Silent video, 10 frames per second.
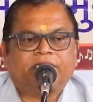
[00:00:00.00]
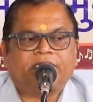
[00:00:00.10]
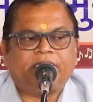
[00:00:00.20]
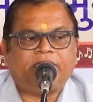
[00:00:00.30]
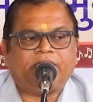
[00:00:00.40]

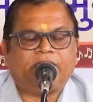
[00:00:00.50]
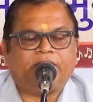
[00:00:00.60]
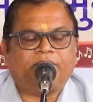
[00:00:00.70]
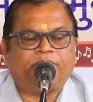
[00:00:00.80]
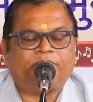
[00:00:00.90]
कि
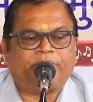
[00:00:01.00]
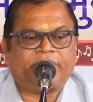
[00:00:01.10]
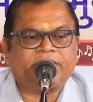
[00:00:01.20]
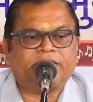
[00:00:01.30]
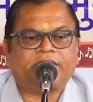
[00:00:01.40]

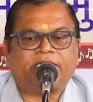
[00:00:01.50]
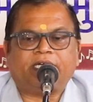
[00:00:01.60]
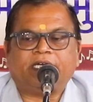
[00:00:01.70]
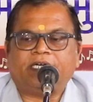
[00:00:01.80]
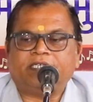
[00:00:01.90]

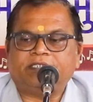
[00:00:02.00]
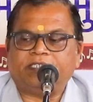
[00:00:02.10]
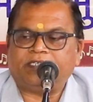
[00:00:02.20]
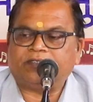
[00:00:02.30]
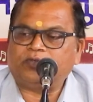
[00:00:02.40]
मंथरा
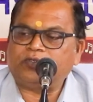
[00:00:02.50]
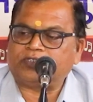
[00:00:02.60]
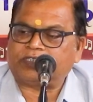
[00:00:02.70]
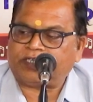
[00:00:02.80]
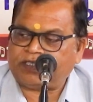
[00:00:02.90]
जेन
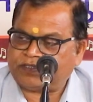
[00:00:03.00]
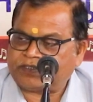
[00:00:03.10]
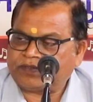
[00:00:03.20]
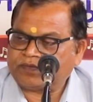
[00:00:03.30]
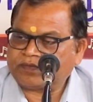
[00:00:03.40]
कुछ करीस
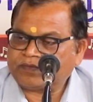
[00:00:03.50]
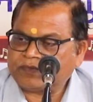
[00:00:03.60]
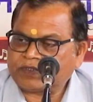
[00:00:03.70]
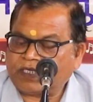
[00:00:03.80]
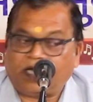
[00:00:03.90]

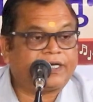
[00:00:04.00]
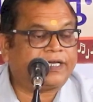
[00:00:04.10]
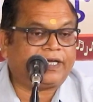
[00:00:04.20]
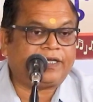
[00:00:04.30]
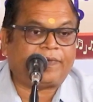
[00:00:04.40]

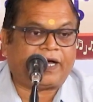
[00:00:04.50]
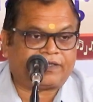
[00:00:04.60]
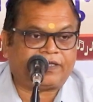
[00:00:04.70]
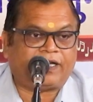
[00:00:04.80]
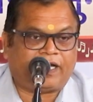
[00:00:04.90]
अगर ये
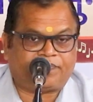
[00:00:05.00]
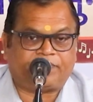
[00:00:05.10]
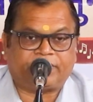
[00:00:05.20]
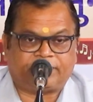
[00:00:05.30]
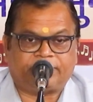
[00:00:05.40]
बात ला आप
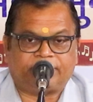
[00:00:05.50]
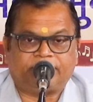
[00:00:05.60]
मन